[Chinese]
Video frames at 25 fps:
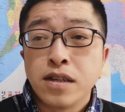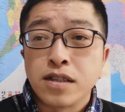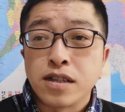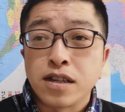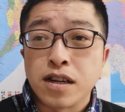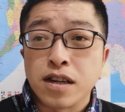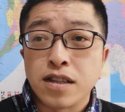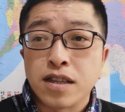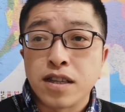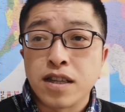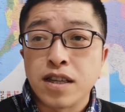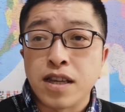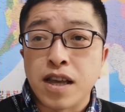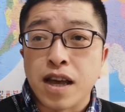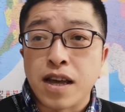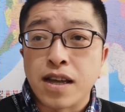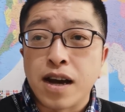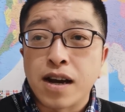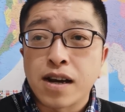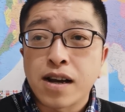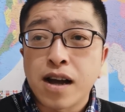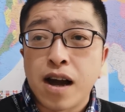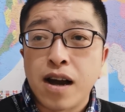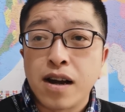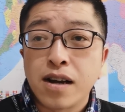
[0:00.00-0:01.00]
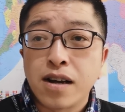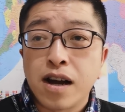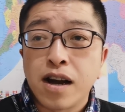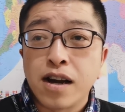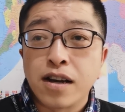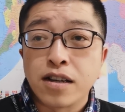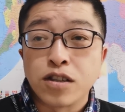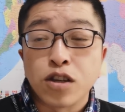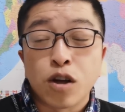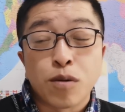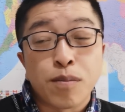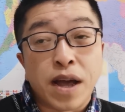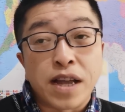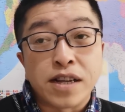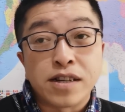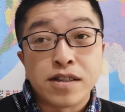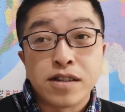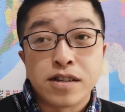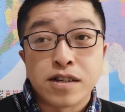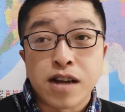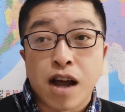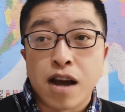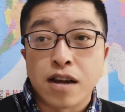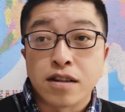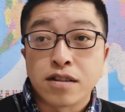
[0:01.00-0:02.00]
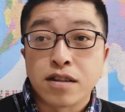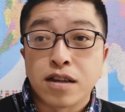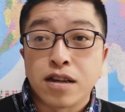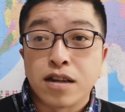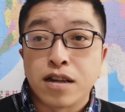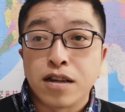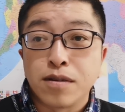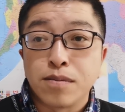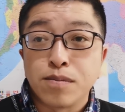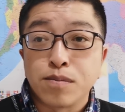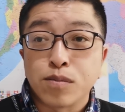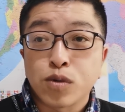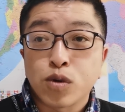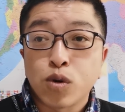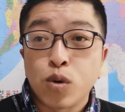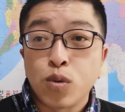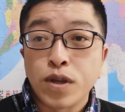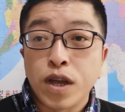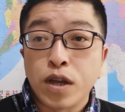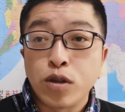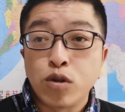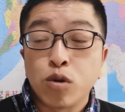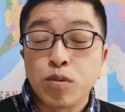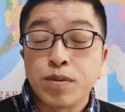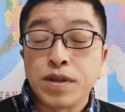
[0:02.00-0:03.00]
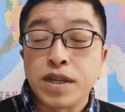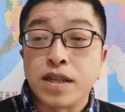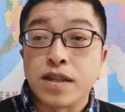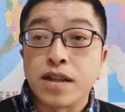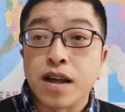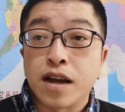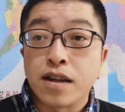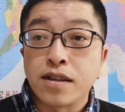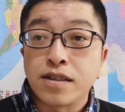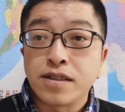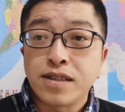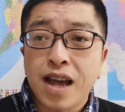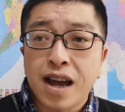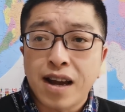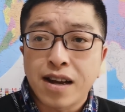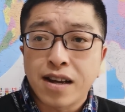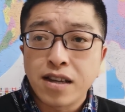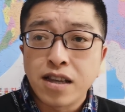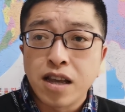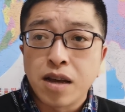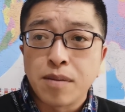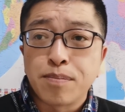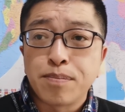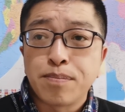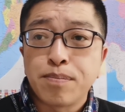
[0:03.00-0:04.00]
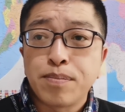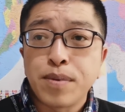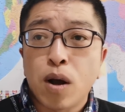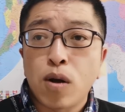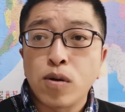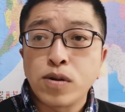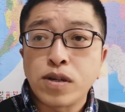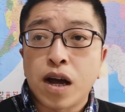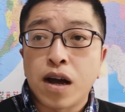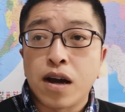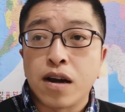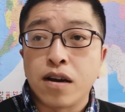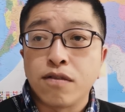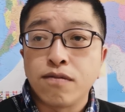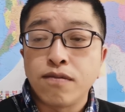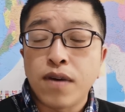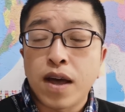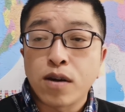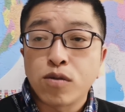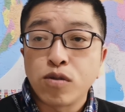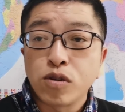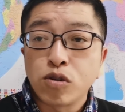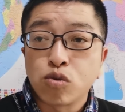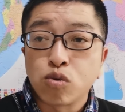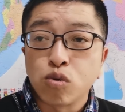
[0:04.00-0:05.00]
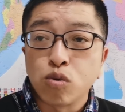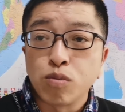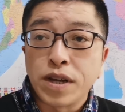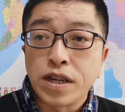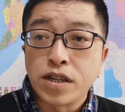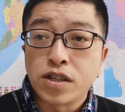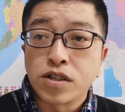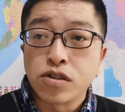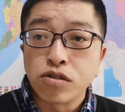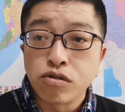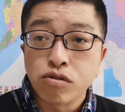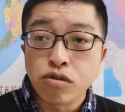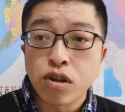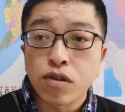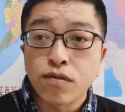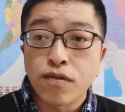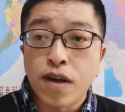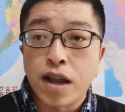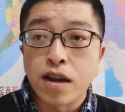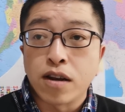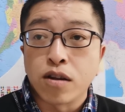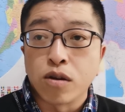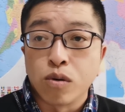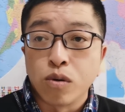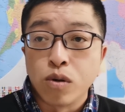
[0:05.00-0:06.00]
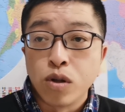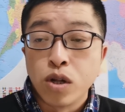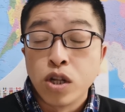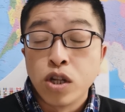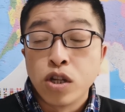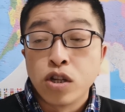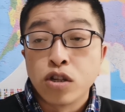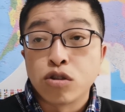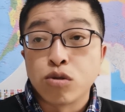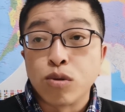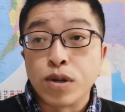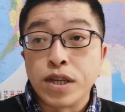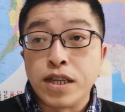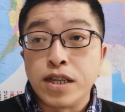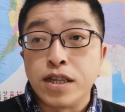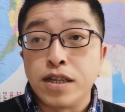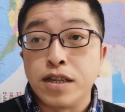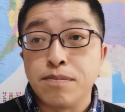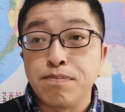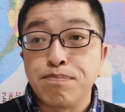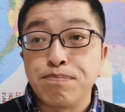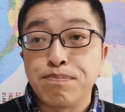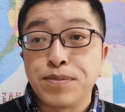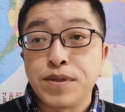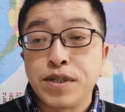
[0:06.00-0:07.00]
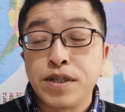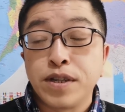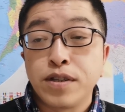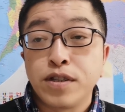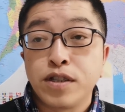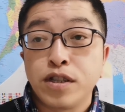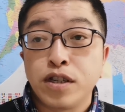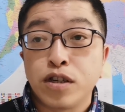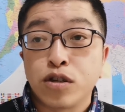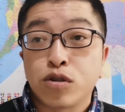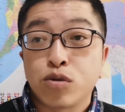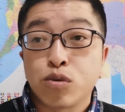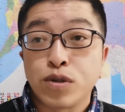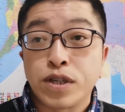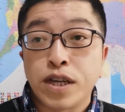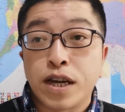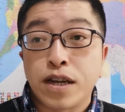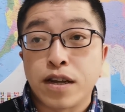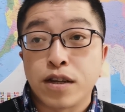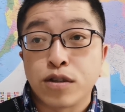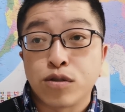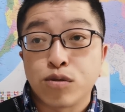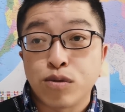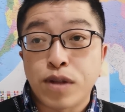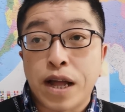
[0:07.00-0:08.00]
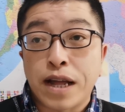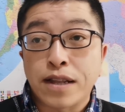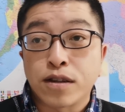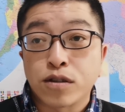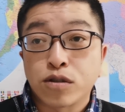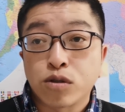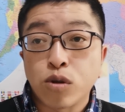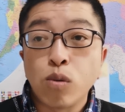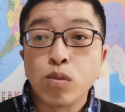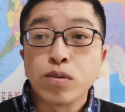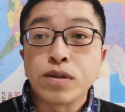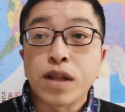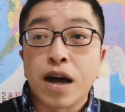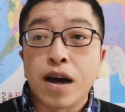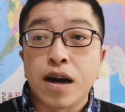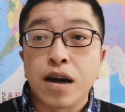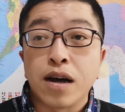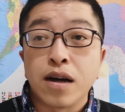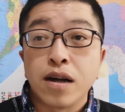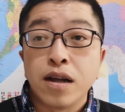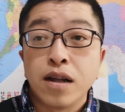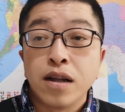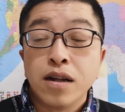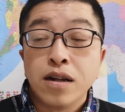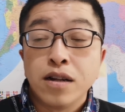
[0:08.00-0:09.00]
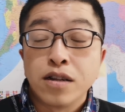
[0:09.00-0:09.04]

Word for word: 这个铁呀、钢啊，要买日常的工业用品呢，价格也飙涨，外汇储备持续的外流，所以经济出现了巨大的动荡。